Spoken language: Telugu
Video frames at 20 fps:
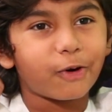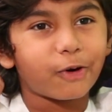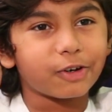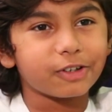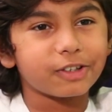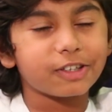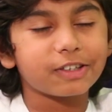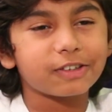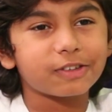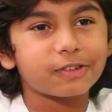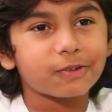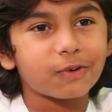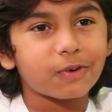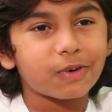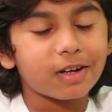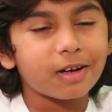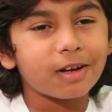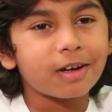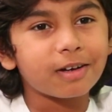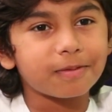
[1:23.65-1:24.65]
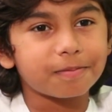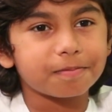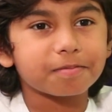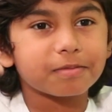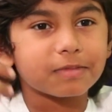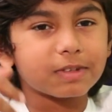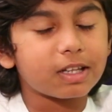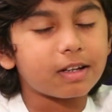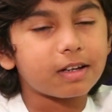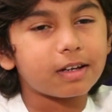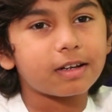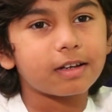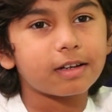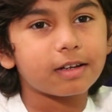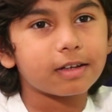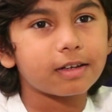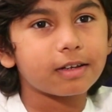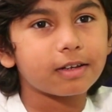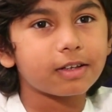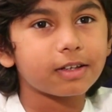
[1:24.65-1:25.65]
ఆడియన్స్ కూడా
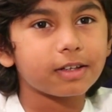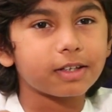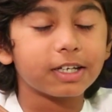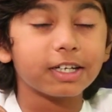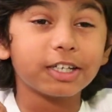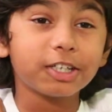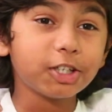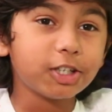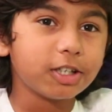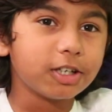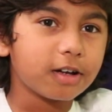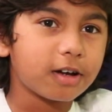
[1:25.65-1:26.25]
హిట్